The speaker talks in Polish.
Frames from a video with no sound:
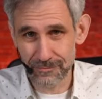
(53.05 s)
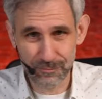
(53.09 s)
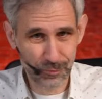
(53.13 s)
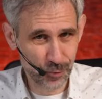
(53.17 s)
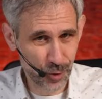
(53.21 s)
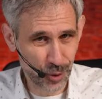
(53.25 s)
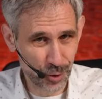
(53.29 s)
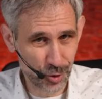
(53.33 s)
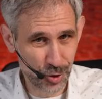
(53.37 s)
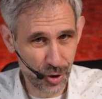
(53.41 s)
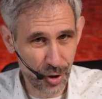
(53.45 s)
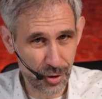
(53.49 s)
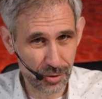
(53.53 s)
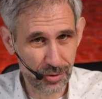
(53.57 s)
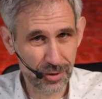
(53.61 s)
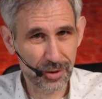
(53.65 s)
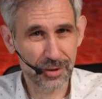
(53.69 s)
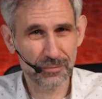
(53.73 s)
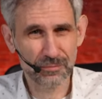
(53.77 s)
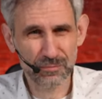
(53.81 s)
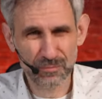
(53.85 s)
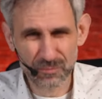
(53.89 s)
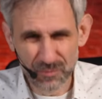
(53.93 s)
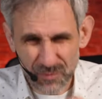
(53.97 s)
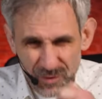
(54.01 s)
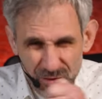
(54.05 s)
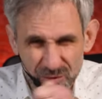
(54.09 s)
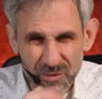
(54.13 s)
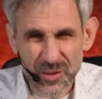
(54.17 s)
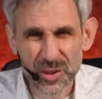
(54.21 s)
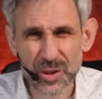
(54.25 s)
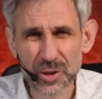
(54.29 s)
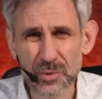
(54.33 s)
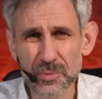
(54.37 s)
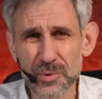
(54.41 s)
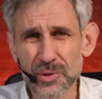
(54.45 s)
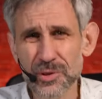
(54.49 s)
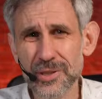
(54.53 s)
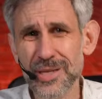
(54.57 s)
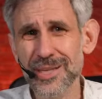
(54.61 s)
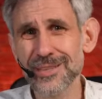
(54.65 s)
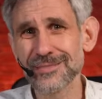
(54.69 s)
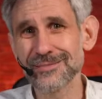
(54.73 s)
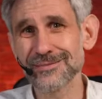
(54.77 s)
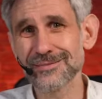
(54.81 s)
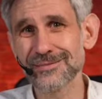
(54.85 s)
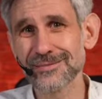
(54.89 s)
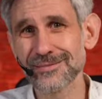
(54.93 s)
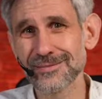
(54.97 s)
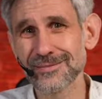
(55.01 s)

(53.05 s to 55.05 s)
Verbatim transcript: To co? Widzimy się?